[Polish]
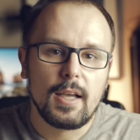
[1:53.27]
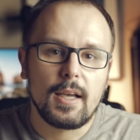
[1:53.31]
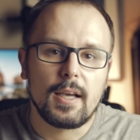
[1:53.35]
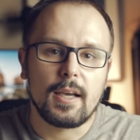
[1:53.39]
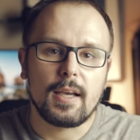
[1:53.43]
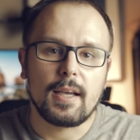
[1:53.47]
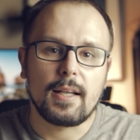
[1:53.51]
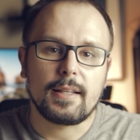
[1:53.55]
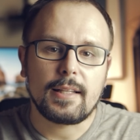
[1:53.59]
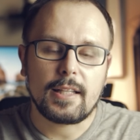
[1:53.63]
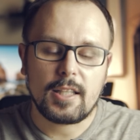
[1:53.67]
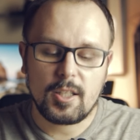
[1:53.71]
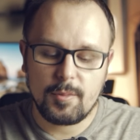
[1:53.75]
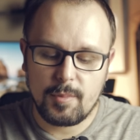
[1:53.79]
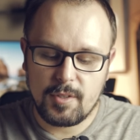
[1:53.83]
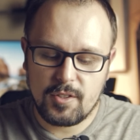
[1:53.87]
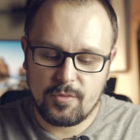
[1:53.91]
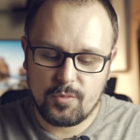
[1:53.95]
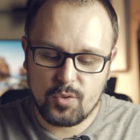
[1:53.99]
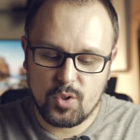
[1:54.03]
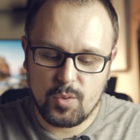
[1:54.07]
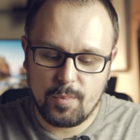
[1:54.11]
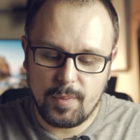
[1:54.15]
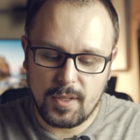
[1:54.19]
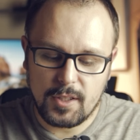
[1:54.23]
E, natomiast w
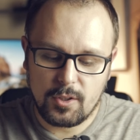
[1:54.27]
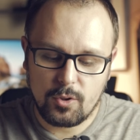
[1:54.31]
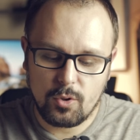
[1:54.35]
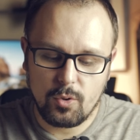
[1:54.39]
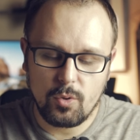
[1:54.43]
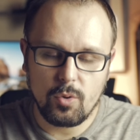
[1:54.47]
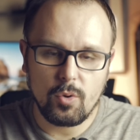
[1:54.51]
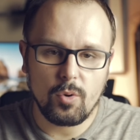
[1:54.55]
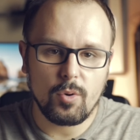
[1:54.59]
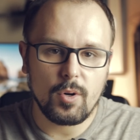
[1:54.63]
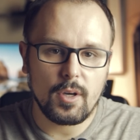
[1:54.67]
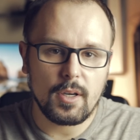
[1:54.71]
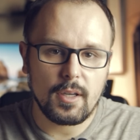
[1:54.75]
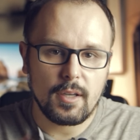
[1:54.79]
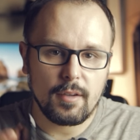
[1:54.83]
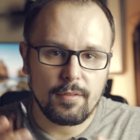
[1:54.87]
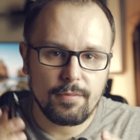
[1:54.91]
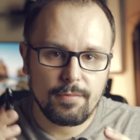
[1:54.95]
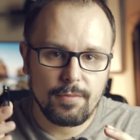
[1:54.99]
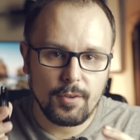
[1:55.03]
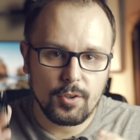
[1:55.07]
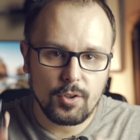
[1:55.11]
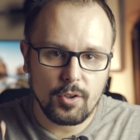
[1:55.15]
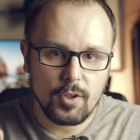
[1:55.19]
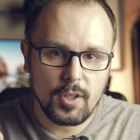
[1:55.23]
przypadku
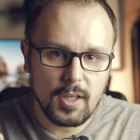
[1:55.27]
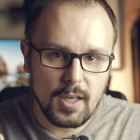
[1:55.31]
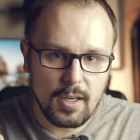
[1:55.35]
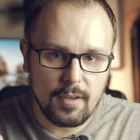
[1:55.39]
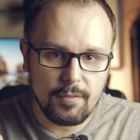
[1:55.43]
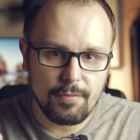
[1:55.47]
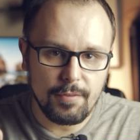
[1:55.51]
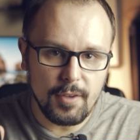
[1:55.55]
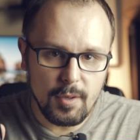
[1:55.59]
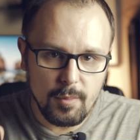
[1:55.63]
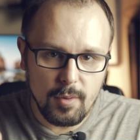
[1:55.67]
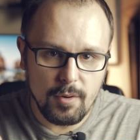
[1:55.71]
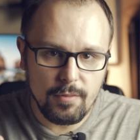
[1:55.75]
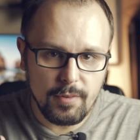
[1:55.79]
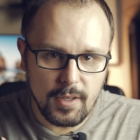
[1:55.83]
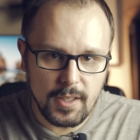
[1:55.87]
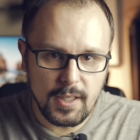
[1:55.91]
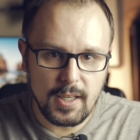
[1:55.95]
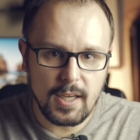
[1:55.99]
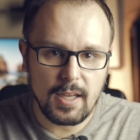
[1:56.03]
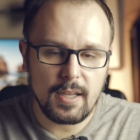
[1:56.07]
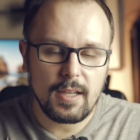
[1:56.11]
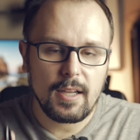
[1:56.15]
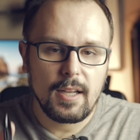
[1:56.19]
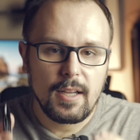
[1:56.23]
e,
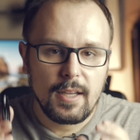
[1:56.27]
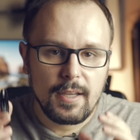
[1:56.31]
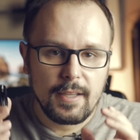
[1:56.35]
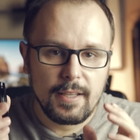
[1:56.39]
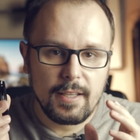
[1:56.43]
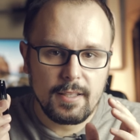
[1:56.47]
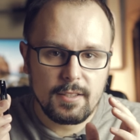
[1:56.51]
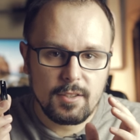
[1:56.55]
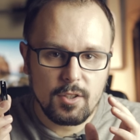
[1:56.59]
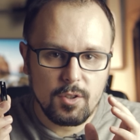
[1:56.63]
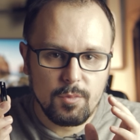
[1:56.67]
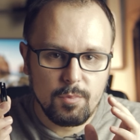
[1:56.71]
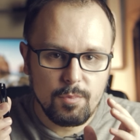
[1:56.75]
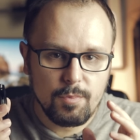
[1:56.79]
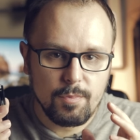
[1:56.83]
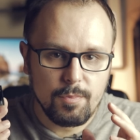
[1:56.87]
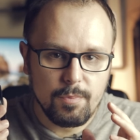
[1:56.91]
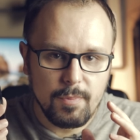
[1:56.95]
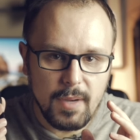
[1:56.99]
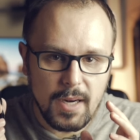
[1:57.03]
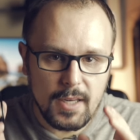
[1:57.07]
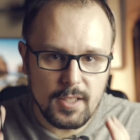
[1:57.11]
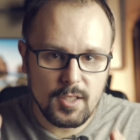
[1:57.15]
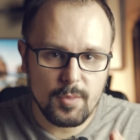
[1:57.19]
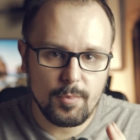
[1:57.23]
filmowania jest on
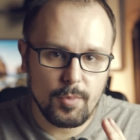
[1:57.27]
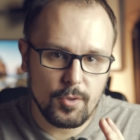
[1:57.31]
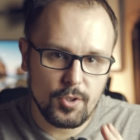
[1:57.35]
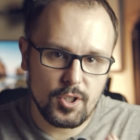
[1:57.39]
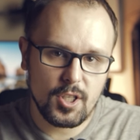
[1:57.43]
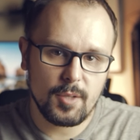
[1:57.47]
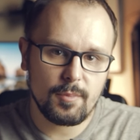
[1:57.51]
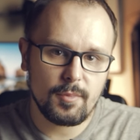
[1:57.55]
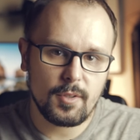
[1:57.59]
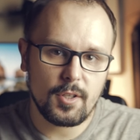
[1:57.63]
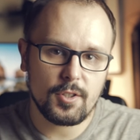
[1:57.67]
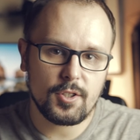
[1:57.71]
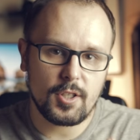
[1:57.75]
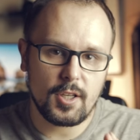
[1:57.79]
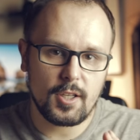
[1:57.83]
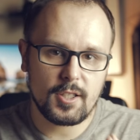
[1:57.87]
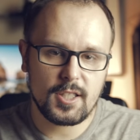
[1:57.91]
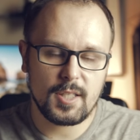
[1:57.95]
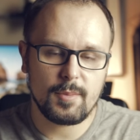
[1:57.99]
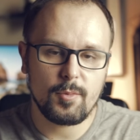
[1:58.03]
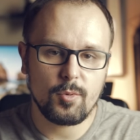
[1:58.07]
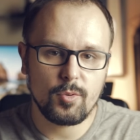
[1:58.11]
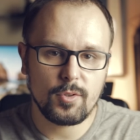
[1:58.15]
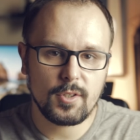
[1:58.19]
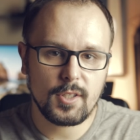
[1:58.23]
bardzo potrzebny, jeżeli
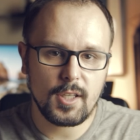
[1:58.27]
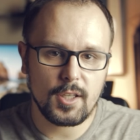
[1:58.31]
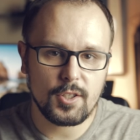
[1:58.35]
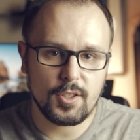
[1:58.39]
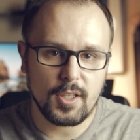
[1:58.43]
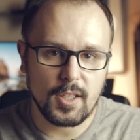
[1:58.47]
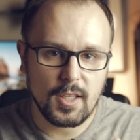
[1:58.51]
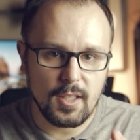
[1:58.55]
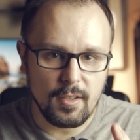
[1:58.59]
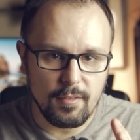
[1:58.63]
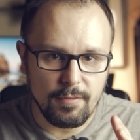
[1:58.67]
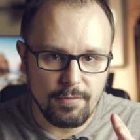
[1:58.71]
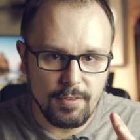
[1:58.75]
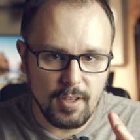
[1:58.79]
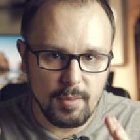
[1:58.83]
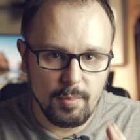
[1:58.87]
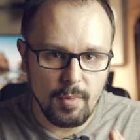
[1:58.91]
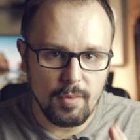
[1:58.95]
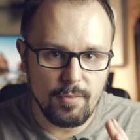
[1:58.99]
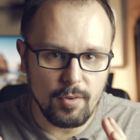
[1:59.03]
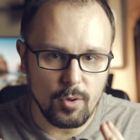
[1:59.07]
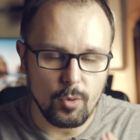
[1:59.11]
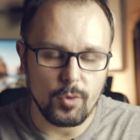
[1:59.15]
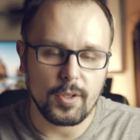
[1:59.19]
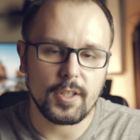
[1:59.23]
chcemy uzyskać taki
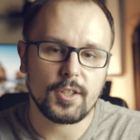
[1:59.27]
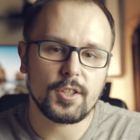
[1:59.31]
filmowy look.